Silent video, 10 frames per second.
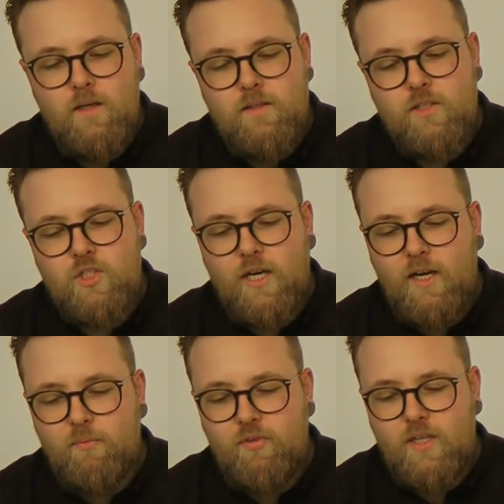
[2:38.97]
Sie
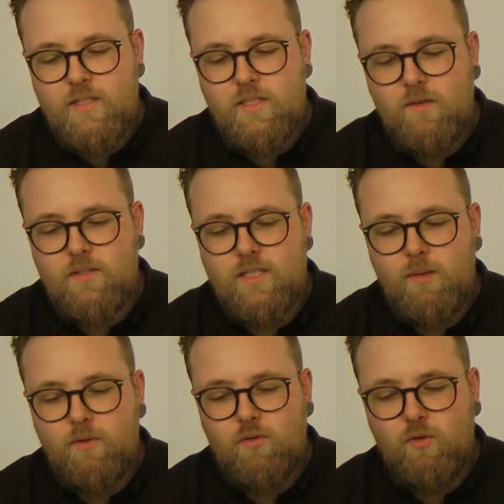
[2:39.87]
stand am Fenster und
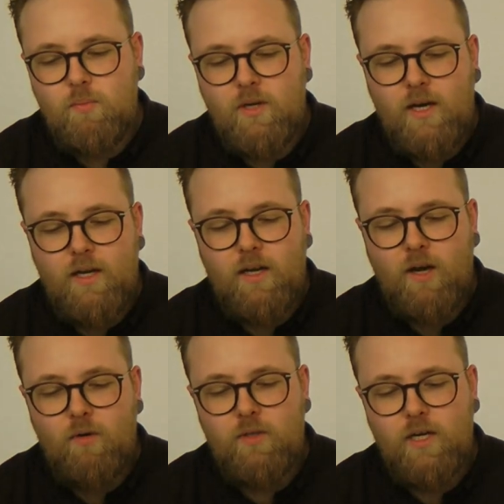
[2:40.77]
sah betrübt einer
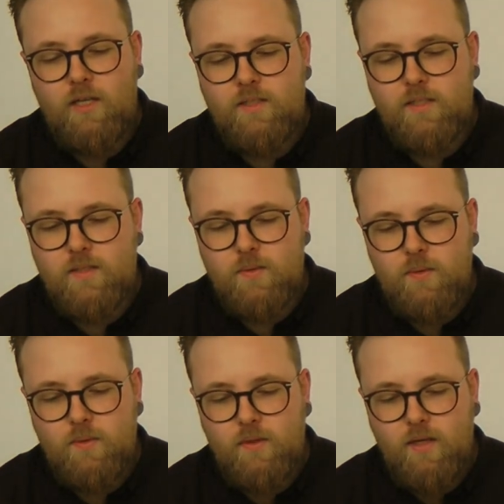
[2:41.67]
grauen Katze
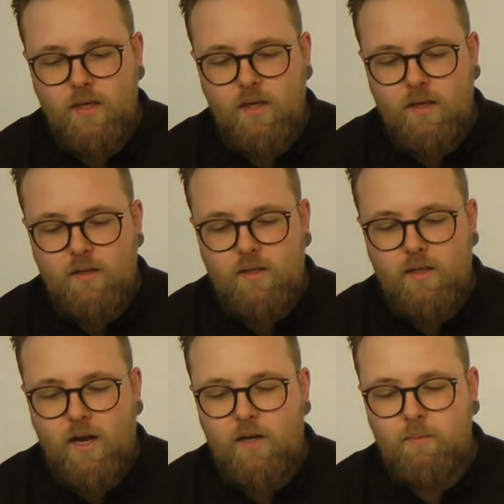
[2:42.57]
zu, die
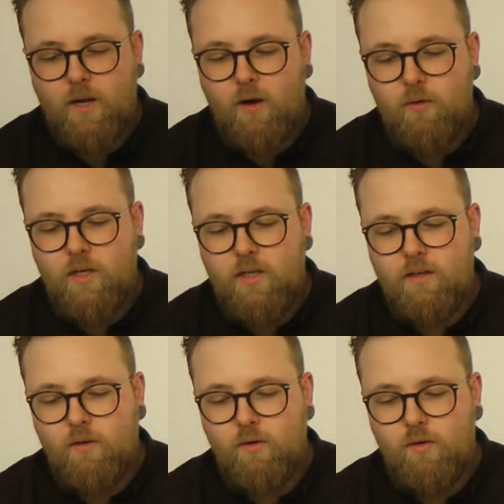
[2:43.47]
in einem grauen
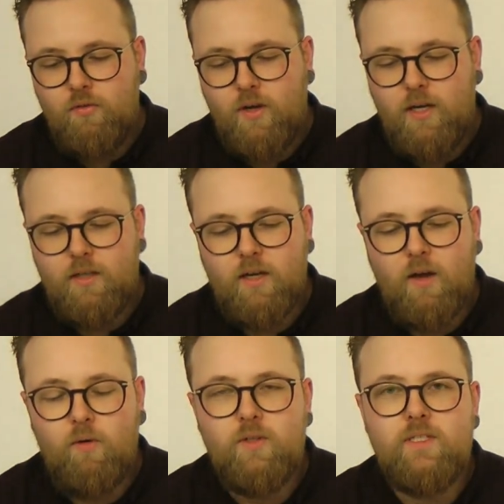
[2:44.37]
Hinterhof einen
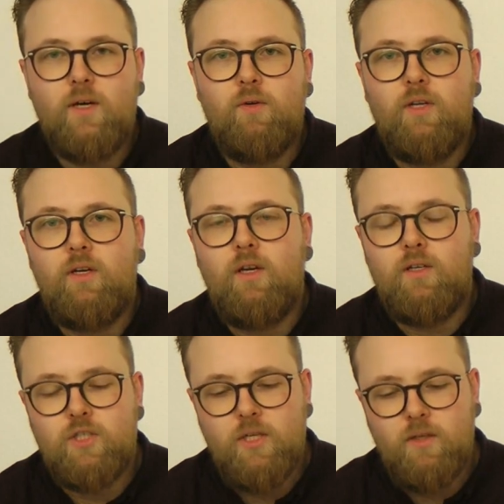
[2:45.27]
grauen Zaun
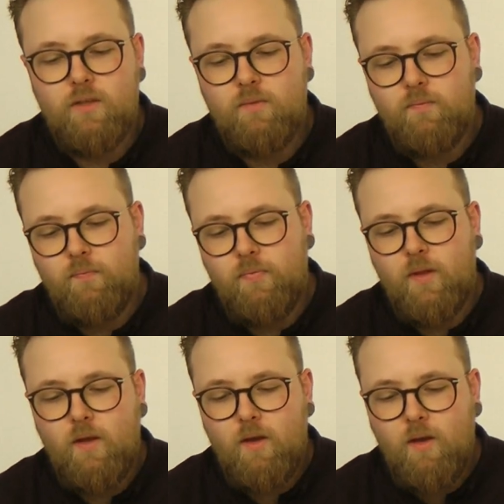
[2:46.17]
entlang schlich.
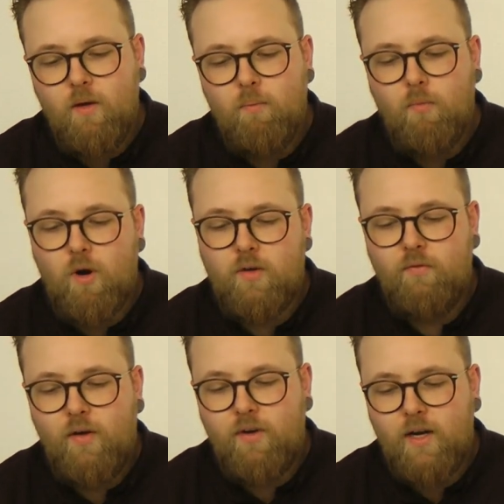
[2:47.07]
Morgen
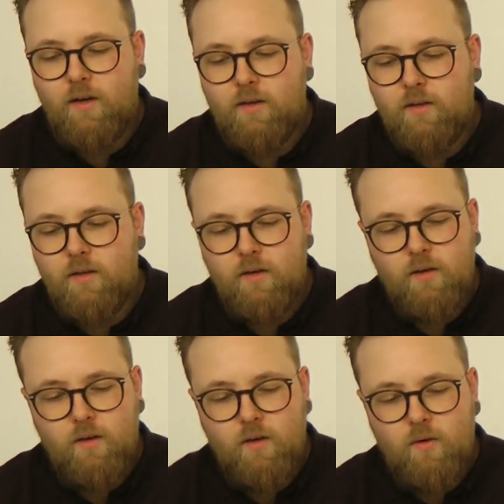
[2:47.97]
war Weihnachten
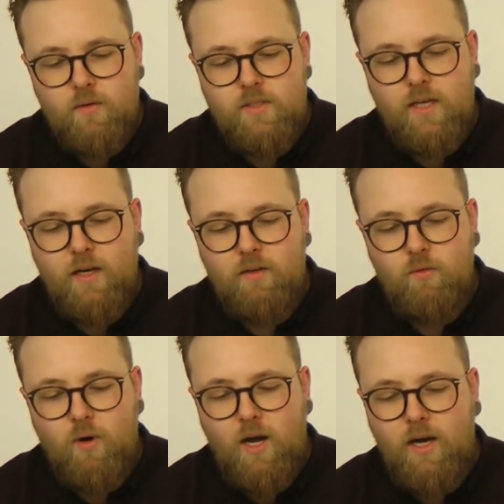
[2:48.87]
und sie hatte
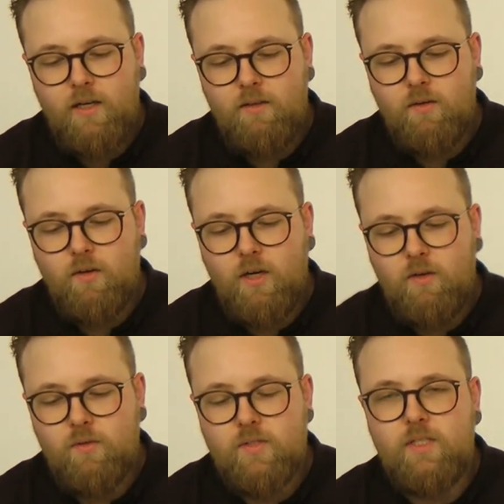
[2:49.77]
nur einen
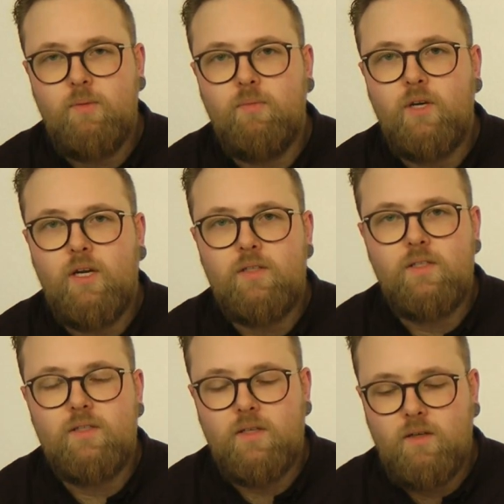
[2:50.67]
Dollar und
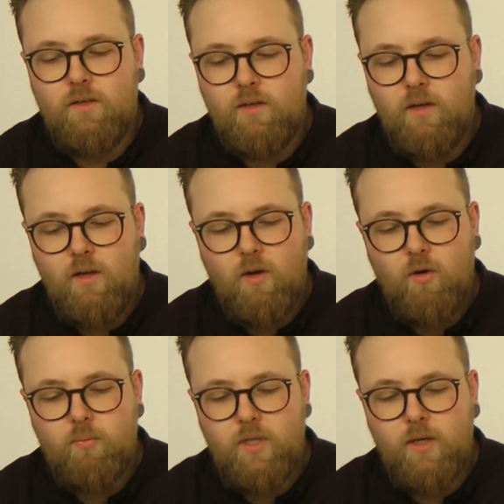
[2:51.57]
87 Cent,
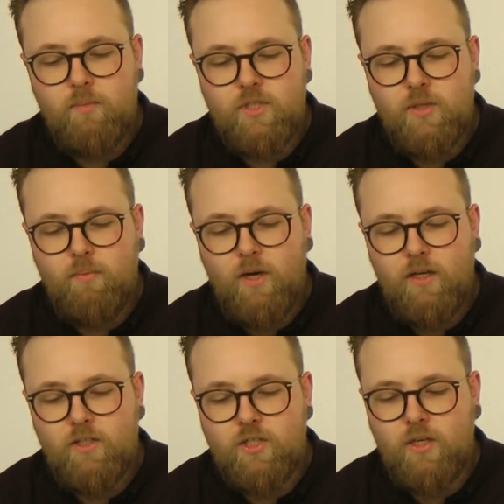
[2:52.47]
um ihrem Jim
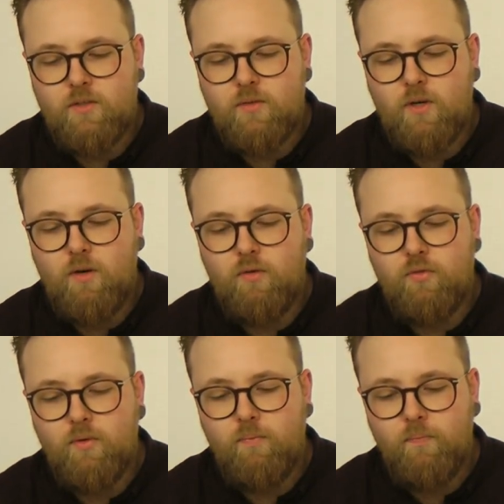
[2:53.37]
ein Geschenk zu kaufen.